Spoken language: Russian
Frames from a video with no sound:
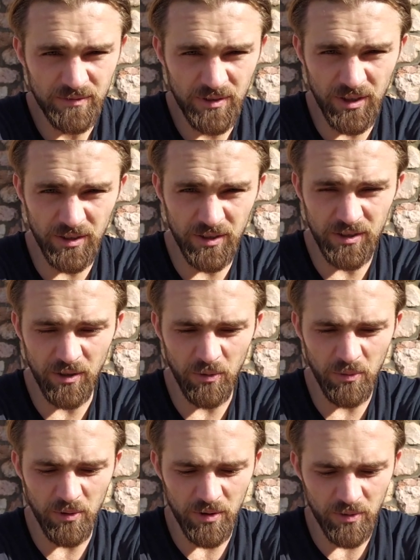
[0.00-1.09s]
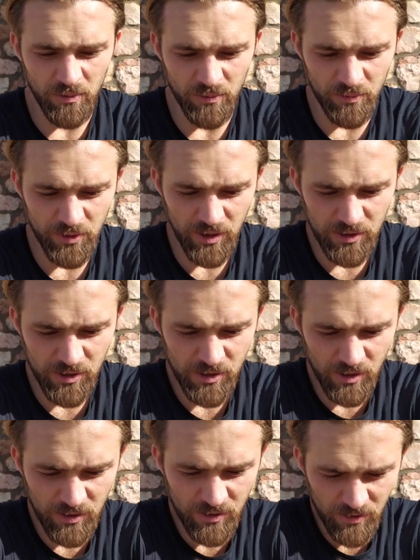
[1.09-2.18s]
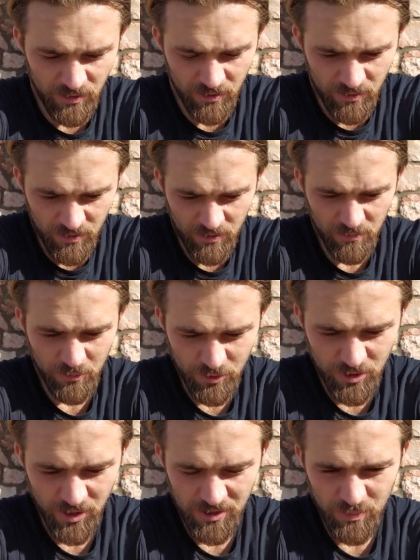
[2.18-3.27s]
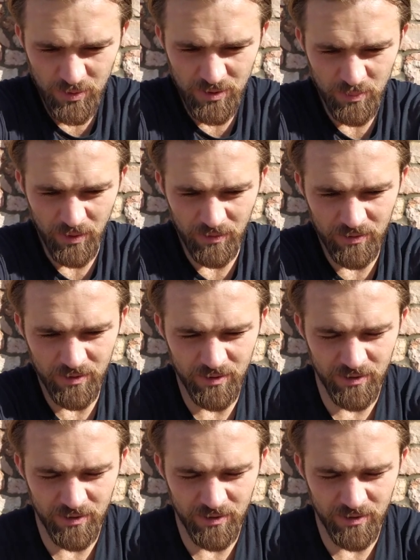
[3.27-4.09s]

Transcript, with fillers: Наверное, это... О, он вот так даже стоит. Может разбиться, правда.